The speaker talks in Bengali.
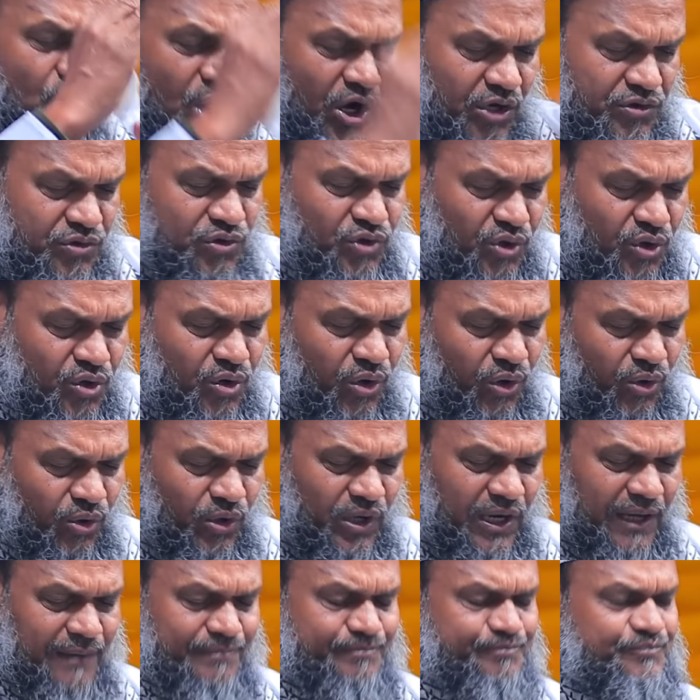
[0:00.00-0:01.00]
গর্ত
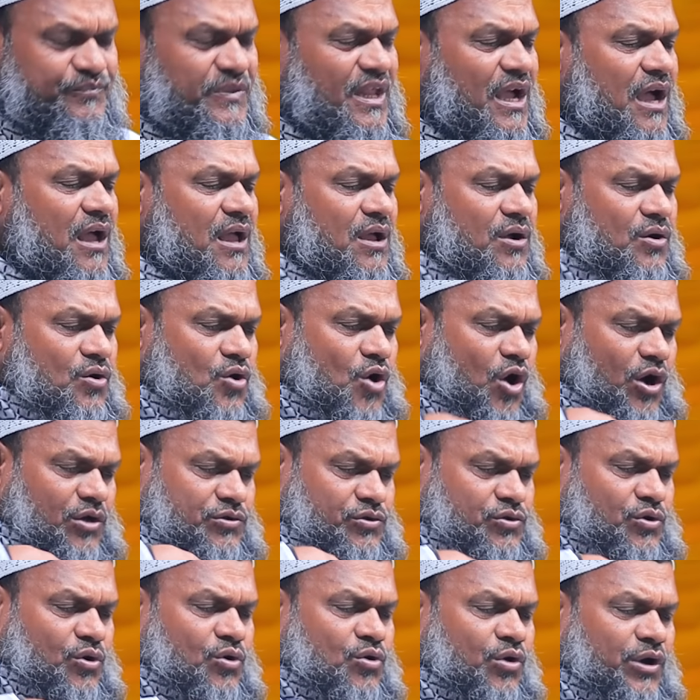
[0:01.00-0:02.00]
খুঁড়লাম
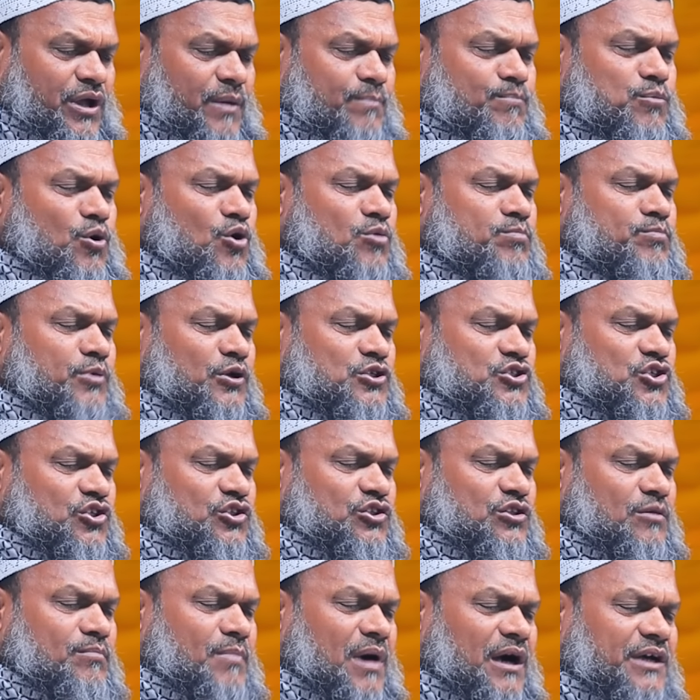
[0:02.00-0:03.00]
গর্ত খুঁড়ে বুক
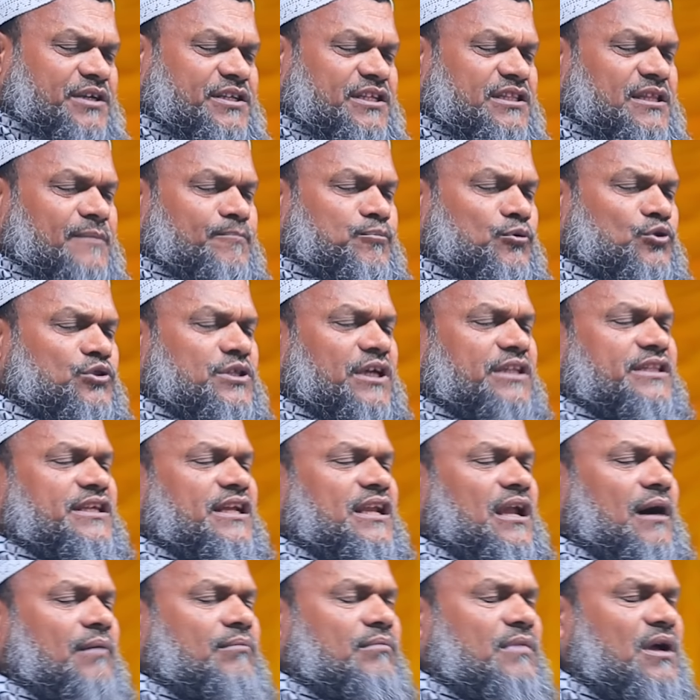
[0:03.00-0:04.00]
পর্যন্ত মাটিতে পুঁতে
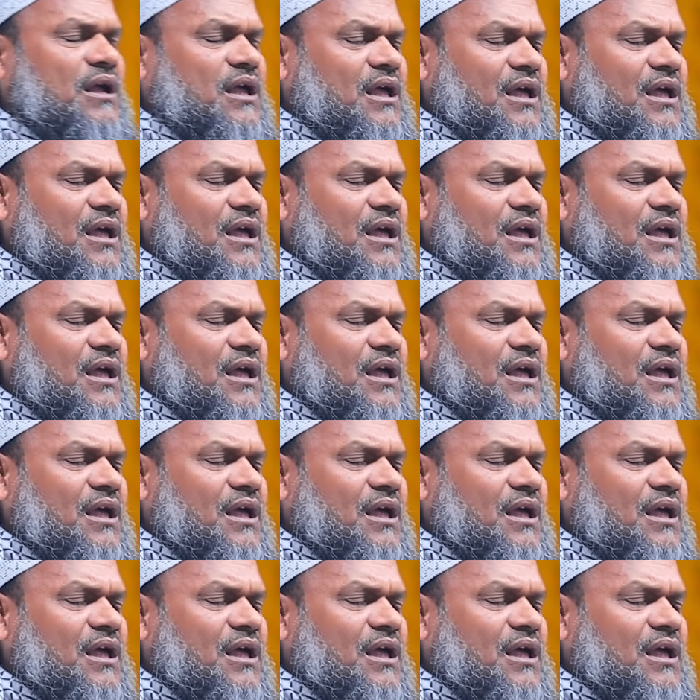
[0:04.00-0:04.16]
দিলাম